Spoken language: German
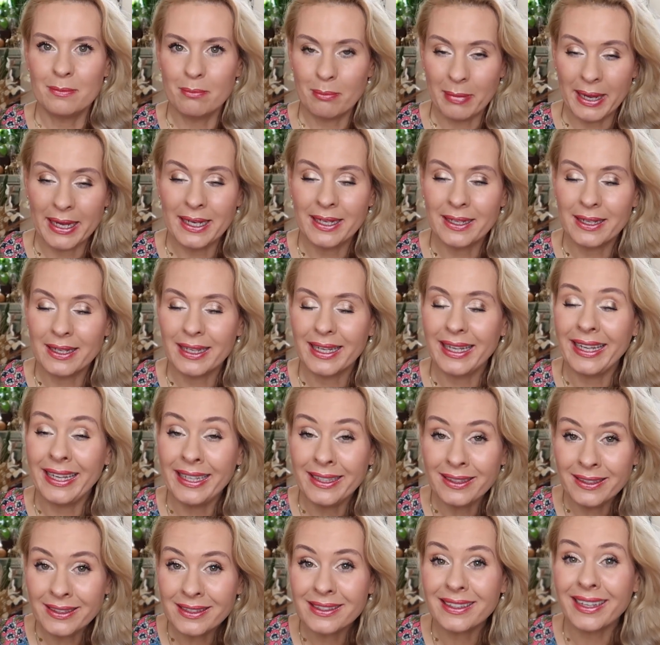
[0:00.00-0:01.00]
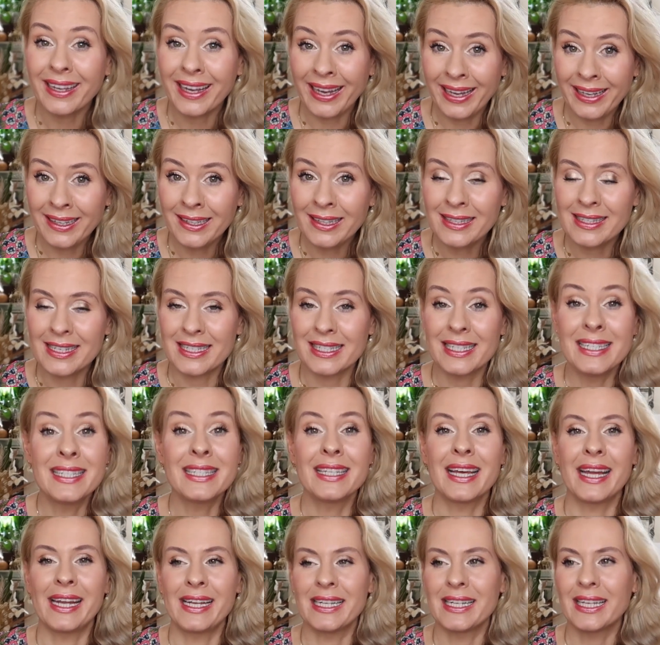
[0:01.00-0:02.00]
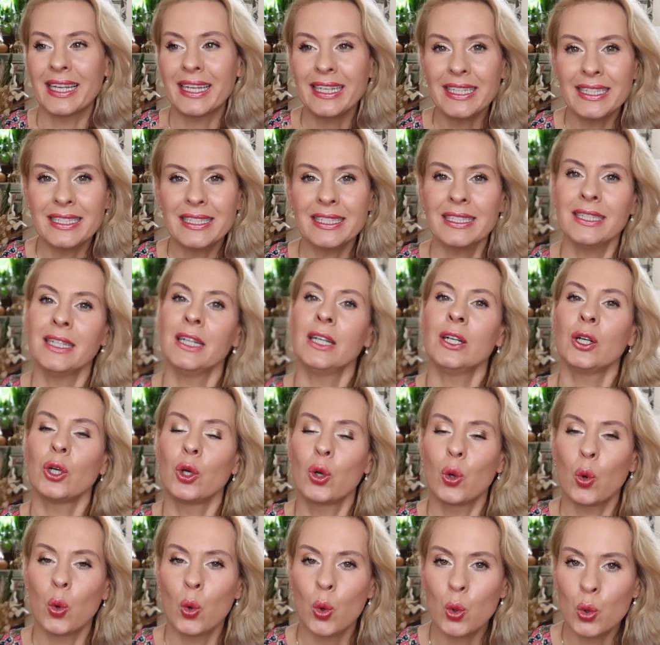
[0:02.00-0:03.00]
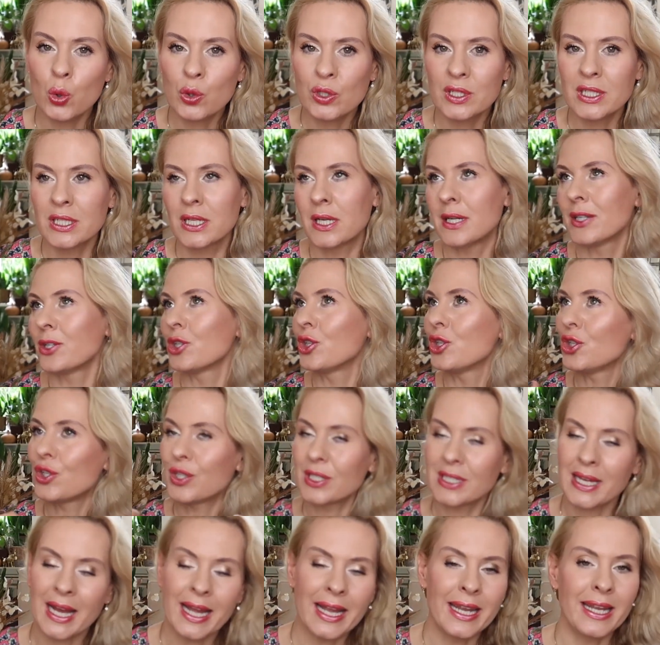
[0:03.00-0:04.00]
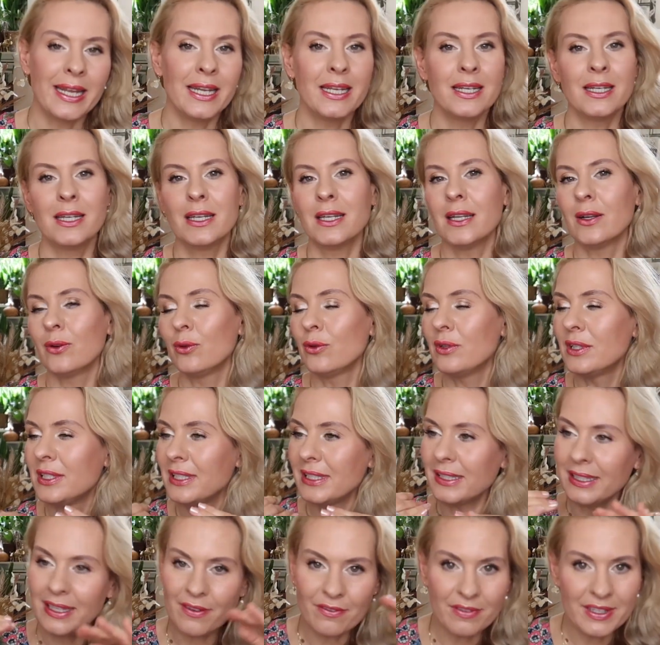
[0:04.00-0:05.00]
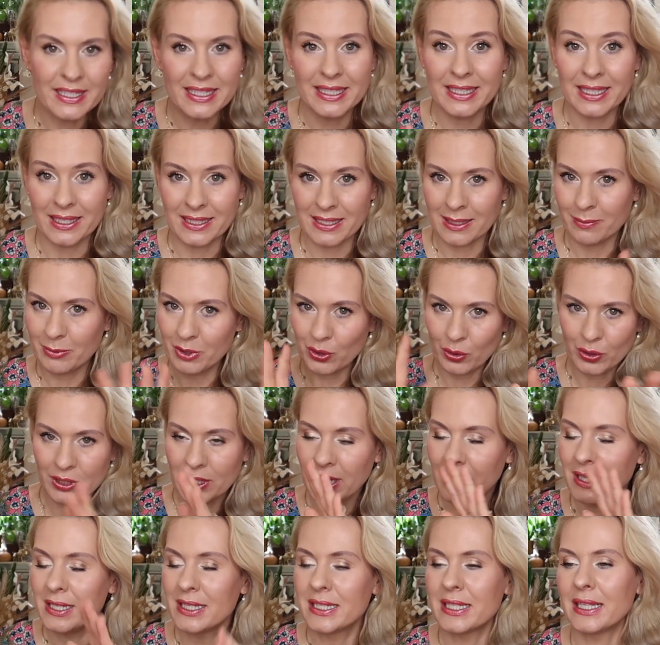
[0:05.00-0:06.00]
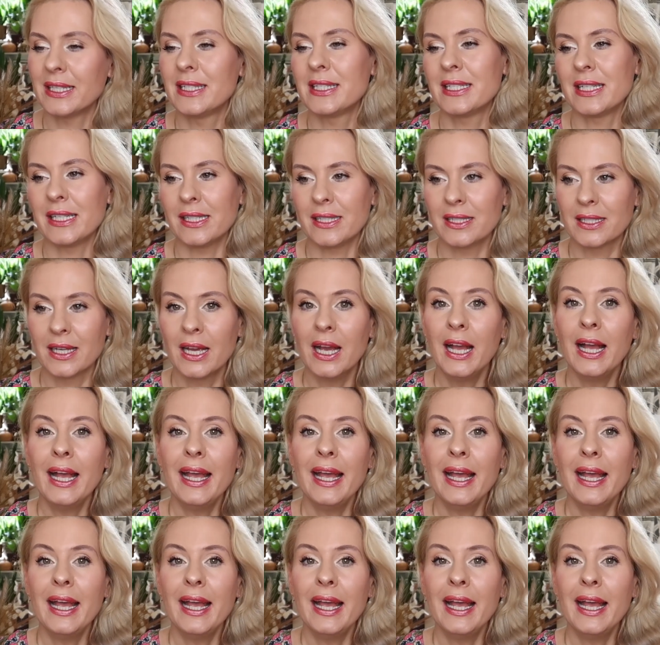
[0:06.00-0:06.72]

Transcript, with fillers: Mein Edith-Ring, das ist ein richtiger großer Stein und ihr wisst das, habe ich euch ja alles erzählt.